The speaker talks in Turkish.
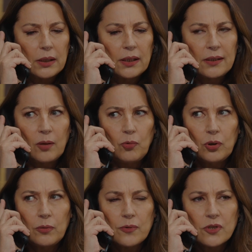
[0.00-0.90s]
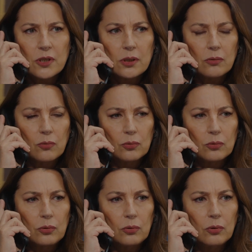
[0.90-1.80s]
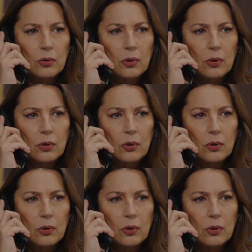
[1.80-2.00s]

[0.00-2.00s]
yani neden öyle bir şey oldu?